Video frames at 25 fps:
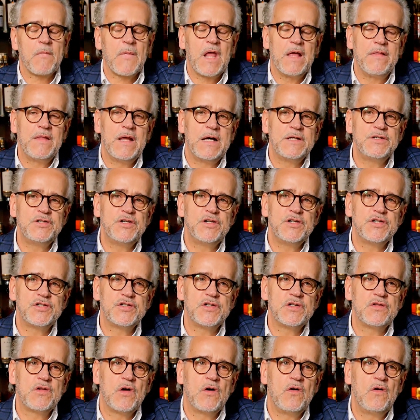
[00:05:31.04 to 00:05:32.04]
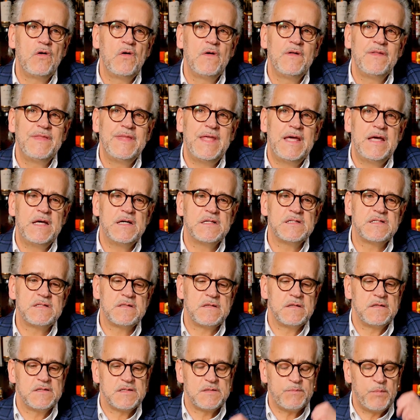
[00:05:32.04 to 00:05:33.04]
nadzieję, że to nie
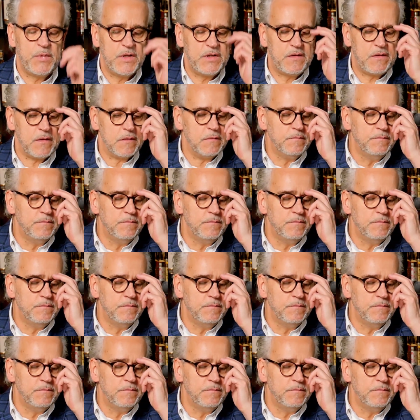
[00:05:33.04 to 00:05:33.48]
jest zbyt